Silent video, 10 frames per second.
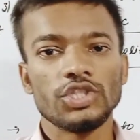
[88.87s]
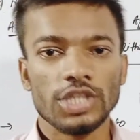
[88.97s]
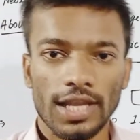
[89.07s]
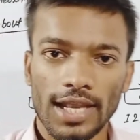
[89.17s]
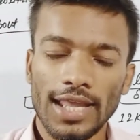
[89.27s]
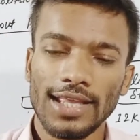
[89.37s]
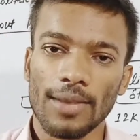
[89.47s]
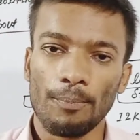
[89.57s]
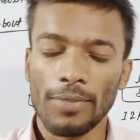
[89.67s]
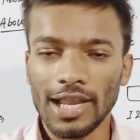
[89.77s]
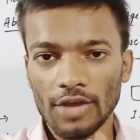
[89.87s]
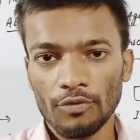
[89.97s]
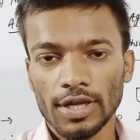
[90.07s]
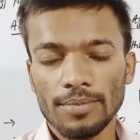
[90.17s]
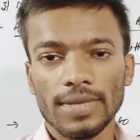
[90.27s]
चेन्नई के
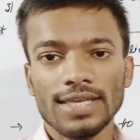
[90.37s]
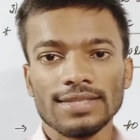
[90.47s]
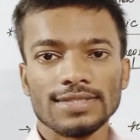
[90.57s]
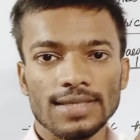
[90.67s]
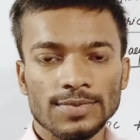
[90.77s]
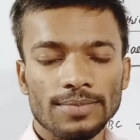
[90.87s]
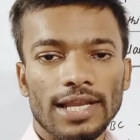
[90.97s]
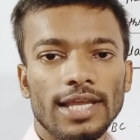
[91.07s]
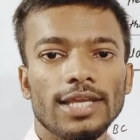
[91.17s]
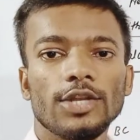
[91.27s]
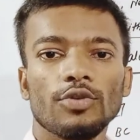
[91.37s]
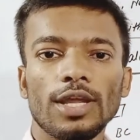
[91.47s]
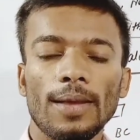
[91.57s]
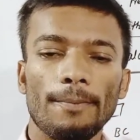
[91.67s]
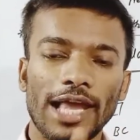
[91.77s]
पल्लेवरम में सबसे पहले इन्होंने
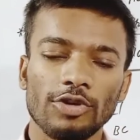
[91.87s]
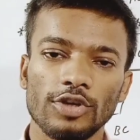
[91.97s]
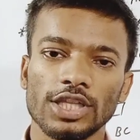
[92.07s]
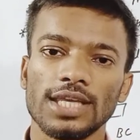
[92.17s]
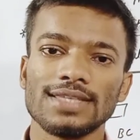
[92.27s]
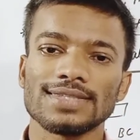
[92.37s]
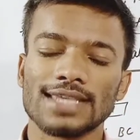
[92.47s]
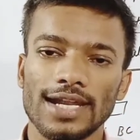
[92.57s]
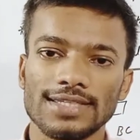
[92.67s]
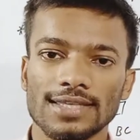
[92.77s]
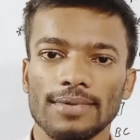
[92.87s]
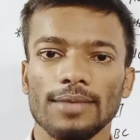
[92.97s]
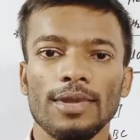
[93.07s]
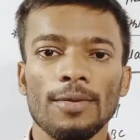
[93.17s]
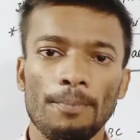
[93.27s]
पैलोलिथिक साइट्स के बारे
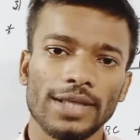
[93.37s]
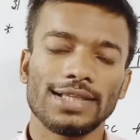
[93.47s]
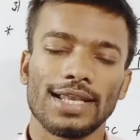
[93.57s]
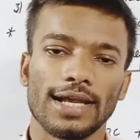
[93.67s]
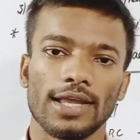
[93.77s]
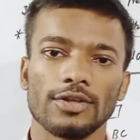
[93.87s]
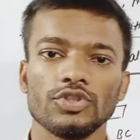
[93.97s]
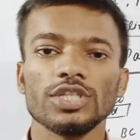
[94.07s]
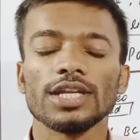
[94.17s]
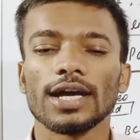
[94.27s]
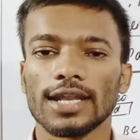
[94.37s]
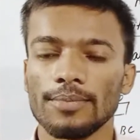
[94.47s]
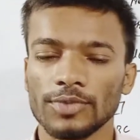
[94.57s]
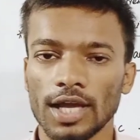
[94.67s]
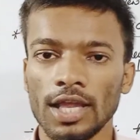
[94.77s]
में पता लगाया जिनका
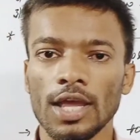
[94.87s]
नाम था